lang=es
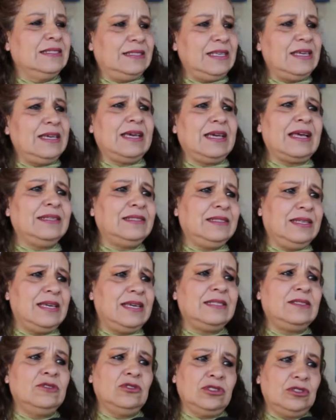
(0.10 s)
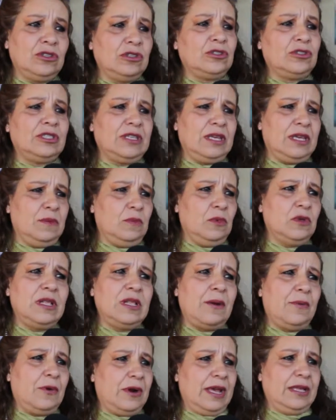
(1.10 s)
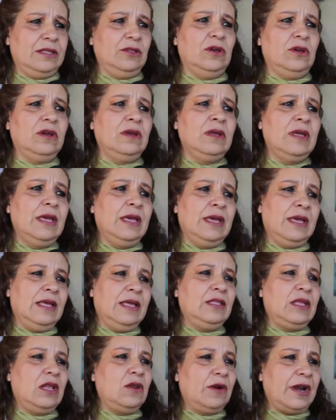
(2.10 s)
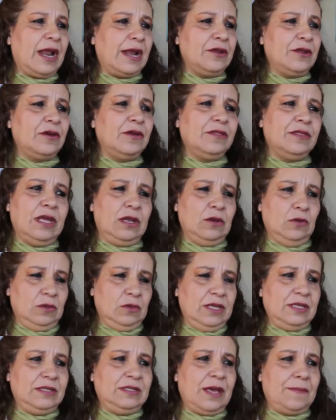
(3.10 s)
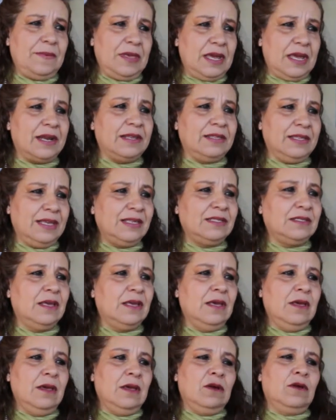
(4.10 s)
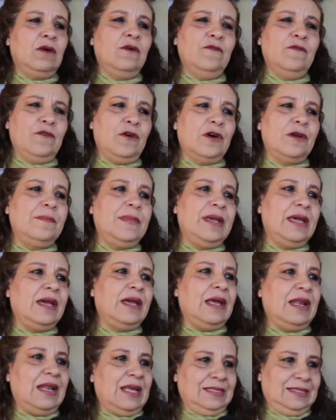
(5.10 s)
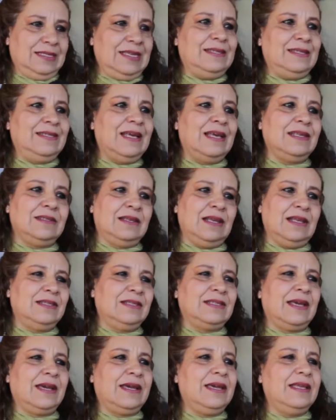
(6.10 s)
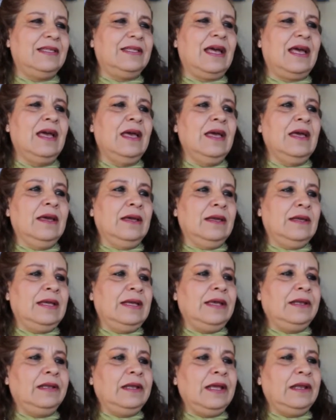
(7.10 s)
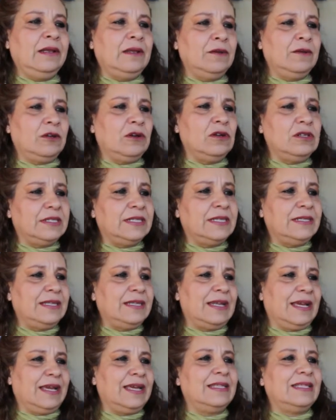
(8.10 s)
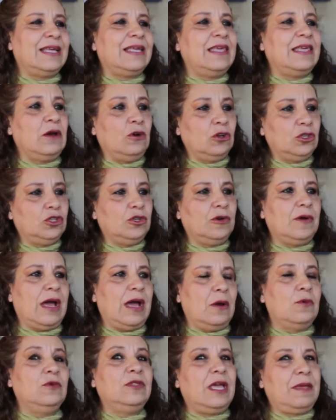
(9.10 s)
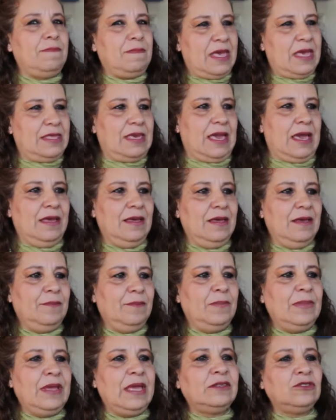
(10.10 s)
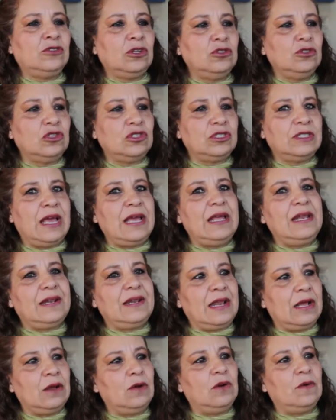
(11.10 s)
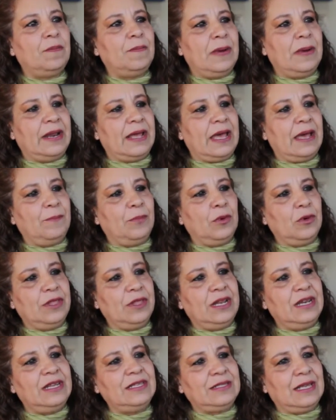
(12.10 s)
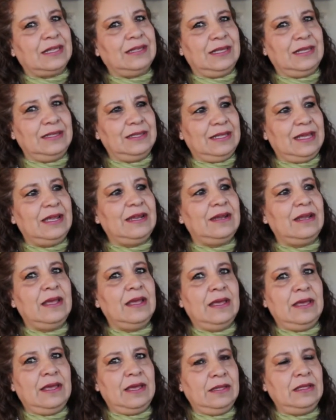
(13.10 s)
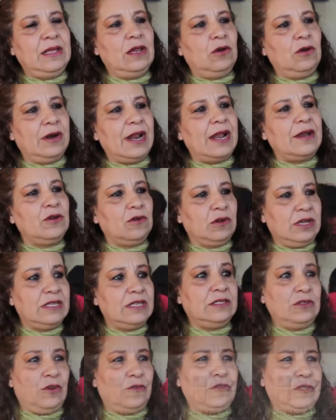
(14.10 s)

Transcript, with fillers: Sí, así es. Nosotros seguimos laborando en el horario de lunes a viernes conforme a las citas. les agenda, el, call center agenda de 8 a una y media. Esto nos da el rango para poderles atender en el horario que es de